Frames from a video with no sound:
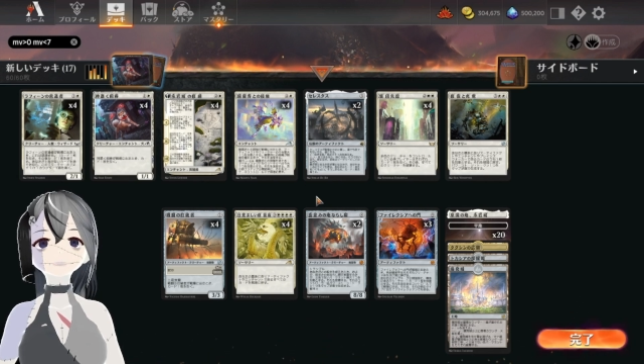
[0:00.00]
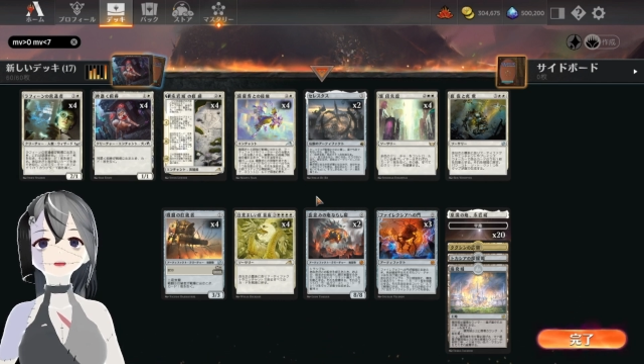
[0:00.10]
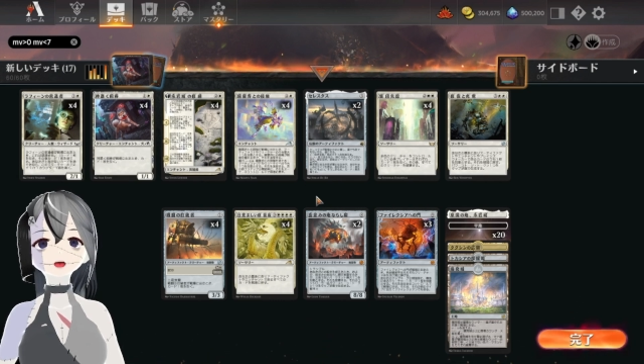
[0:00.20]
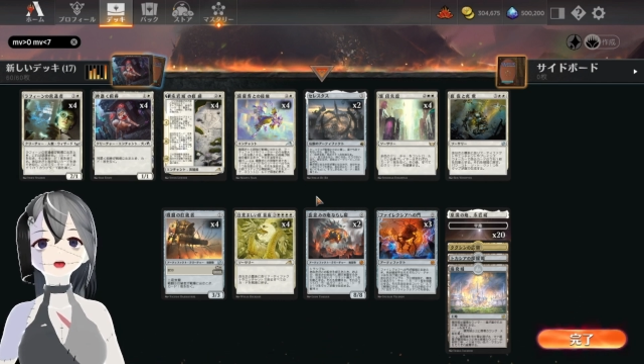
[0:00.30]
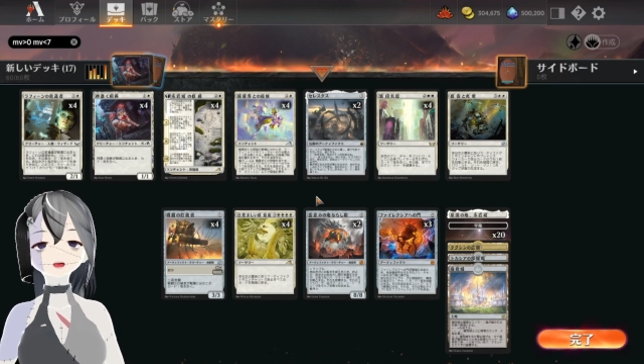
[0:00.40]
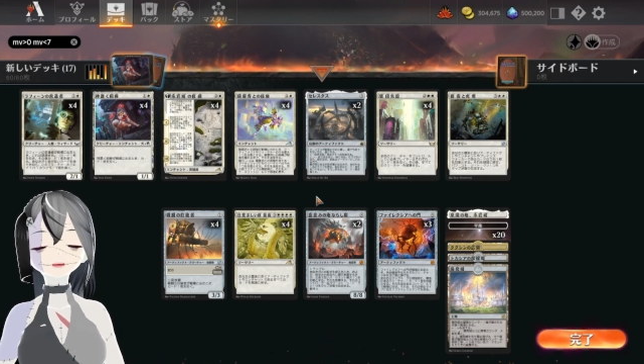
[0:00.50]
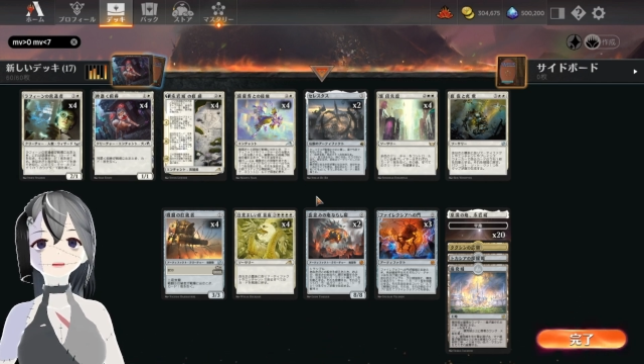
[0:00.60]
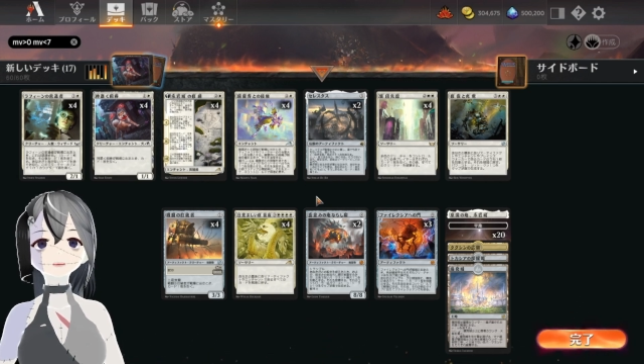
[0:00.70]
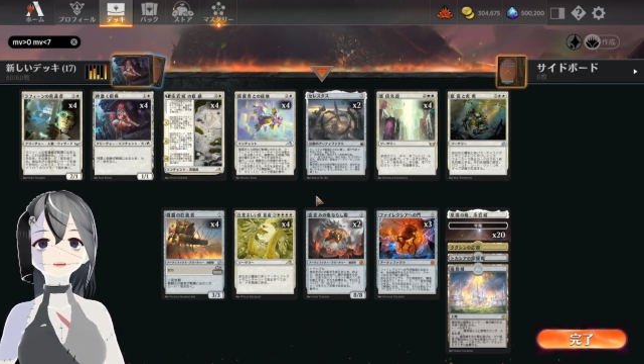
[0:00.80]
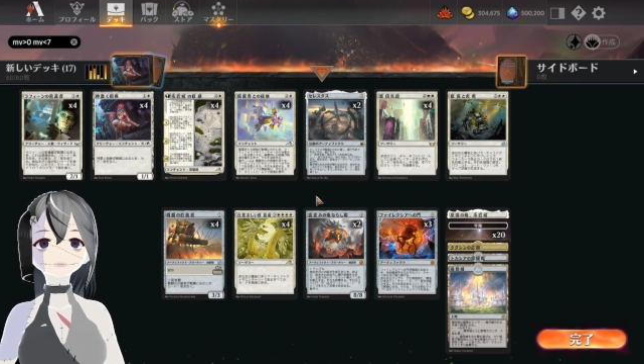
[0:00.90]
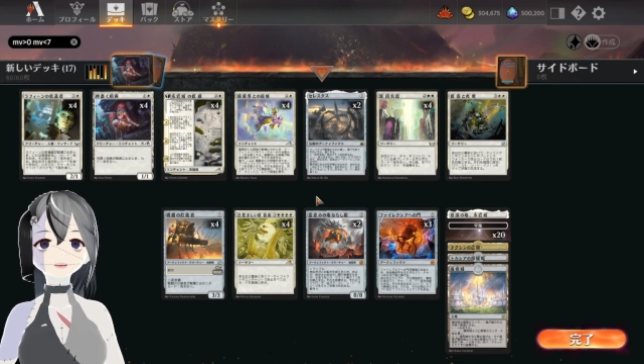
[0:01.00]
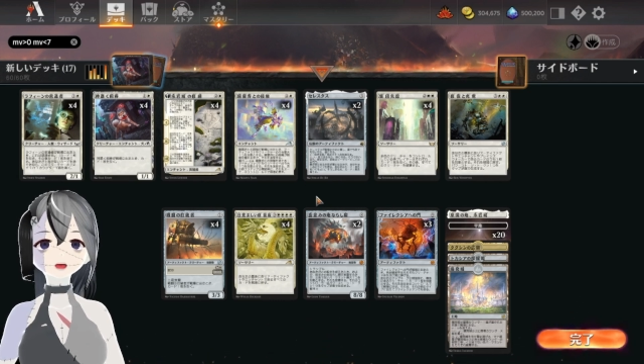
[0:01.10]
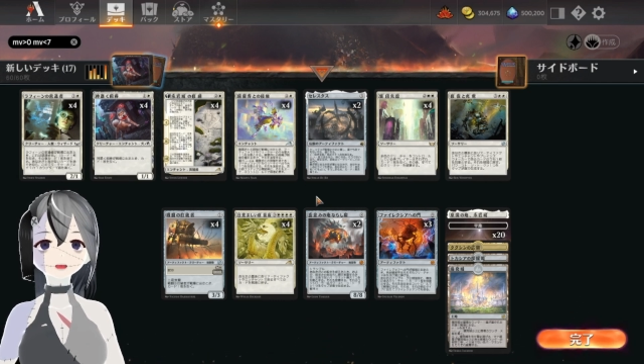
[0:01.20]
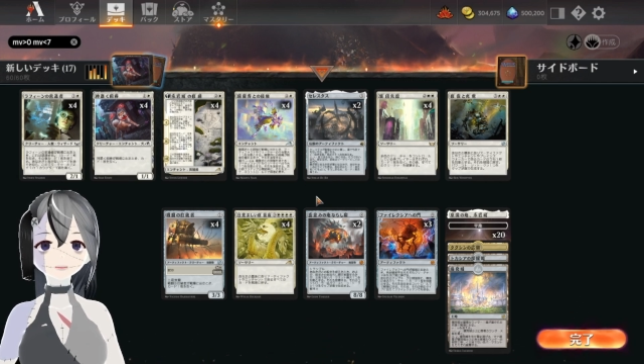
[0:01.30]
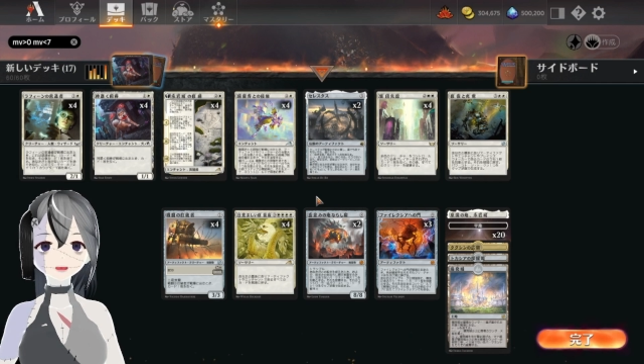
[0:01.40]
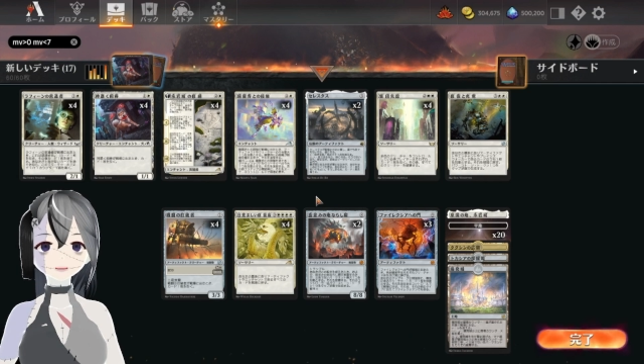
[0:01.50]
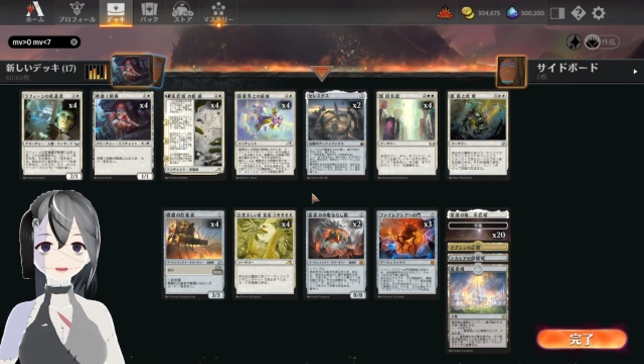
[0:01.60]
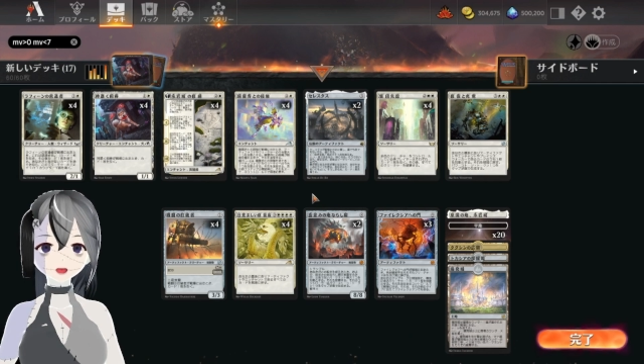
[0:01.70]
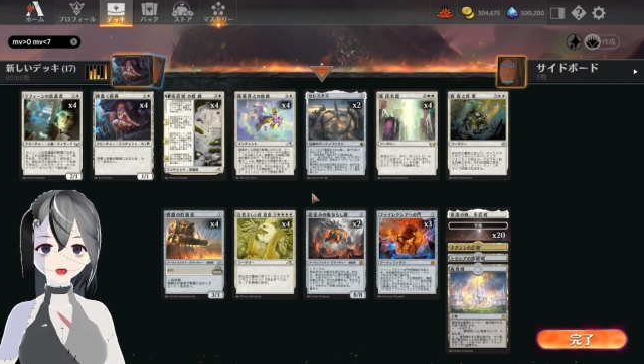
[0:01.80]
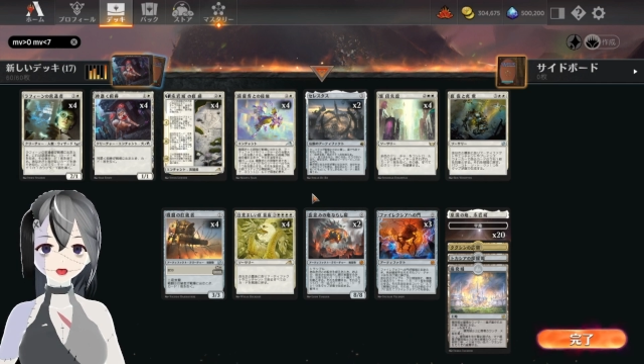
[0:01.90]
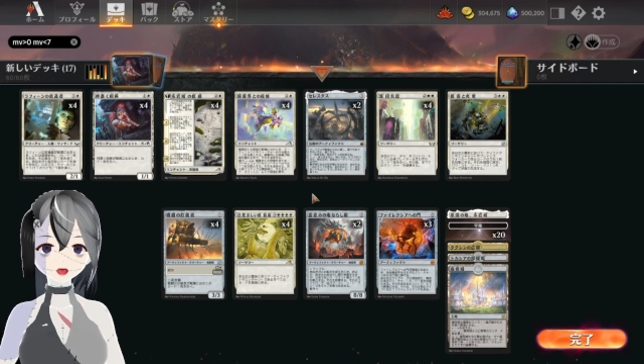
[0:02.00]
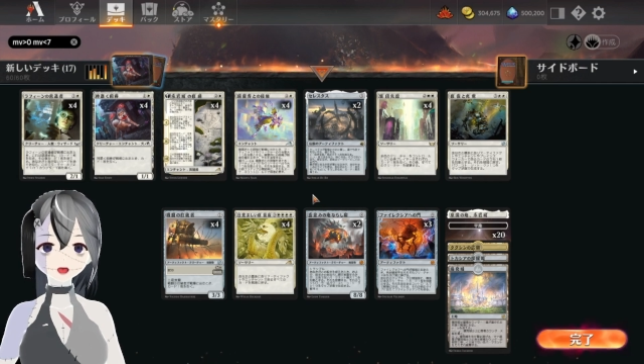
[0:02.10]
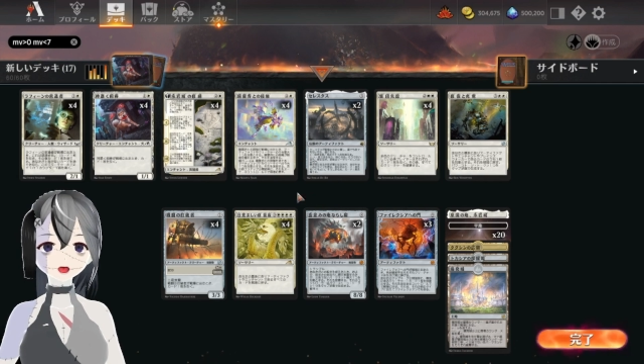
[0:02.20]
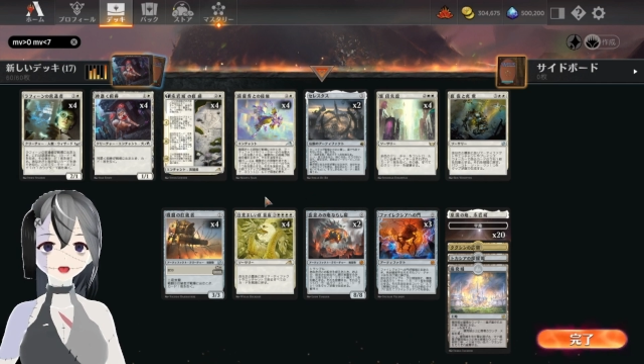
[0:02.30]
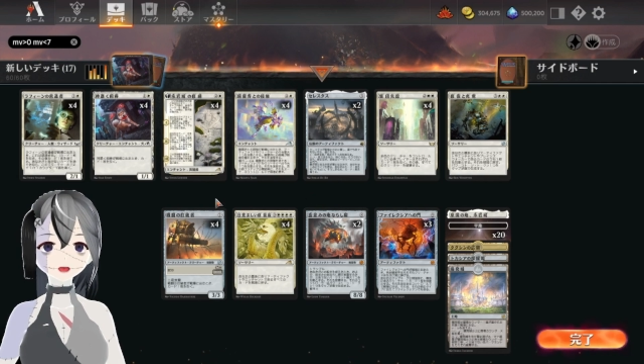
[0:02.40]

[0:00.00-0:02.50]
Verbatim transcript: キャントリップがめちゃくちゃ多いんですよね。はい。